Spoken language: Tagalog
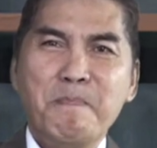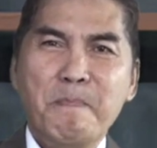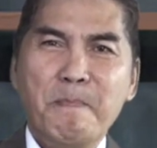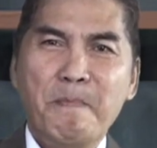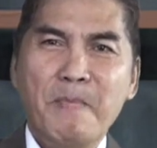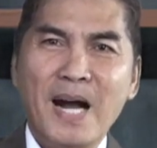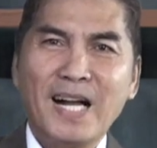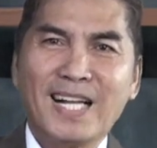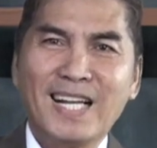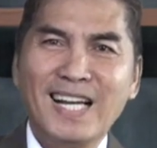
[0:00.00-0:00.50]

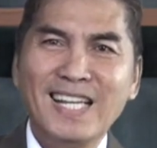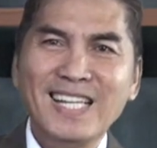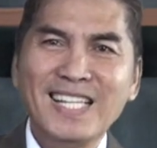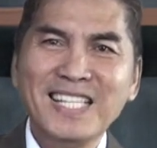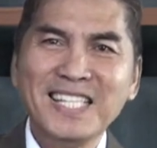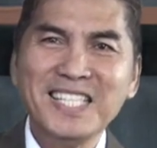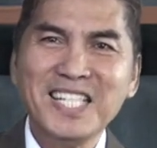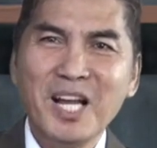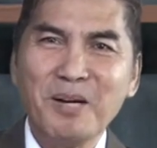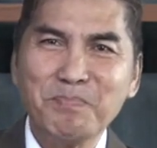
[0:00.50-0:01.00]

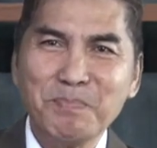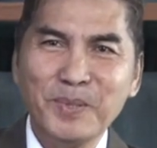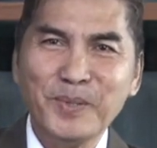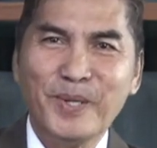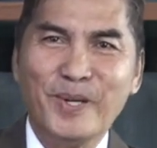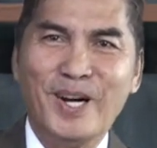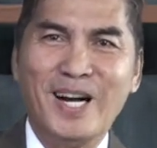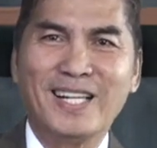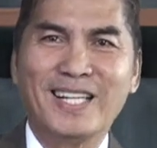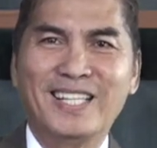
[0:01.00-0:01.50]
Magaling na
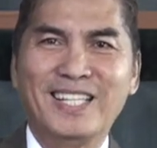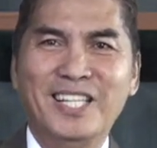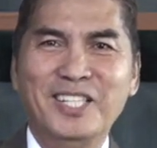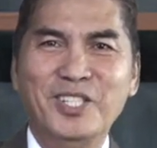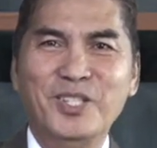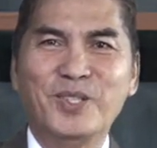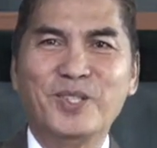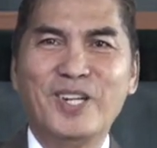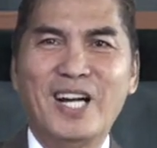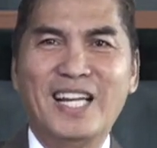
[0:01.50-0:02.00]
po ang
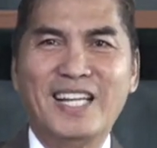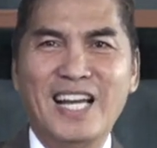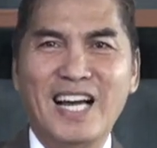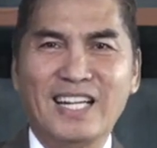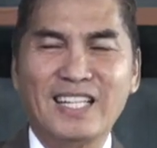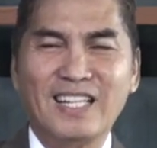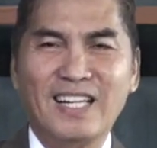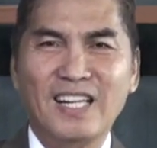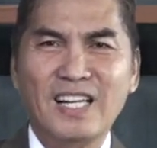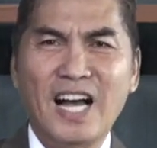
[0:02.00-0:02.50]
inyong
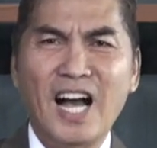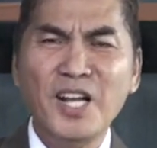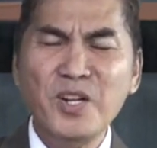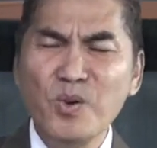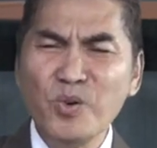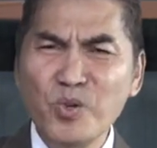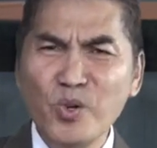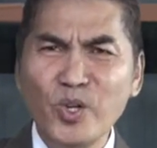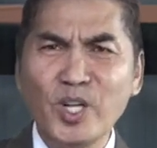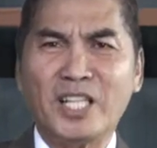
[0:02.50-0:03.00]
anak.
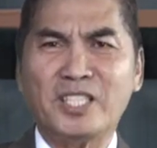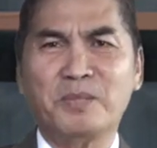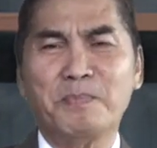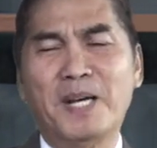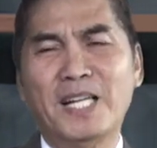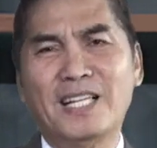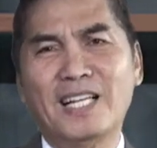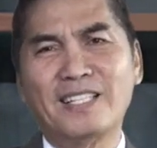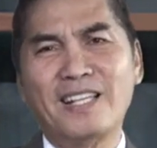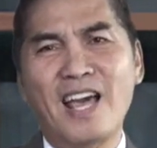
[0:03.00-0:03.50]
Anong oras
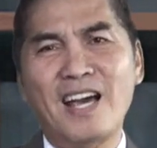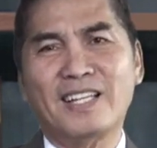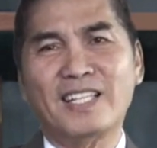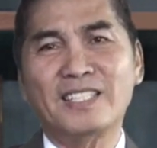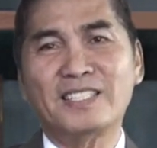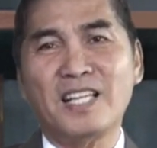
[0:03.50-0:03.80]
ba nangyari,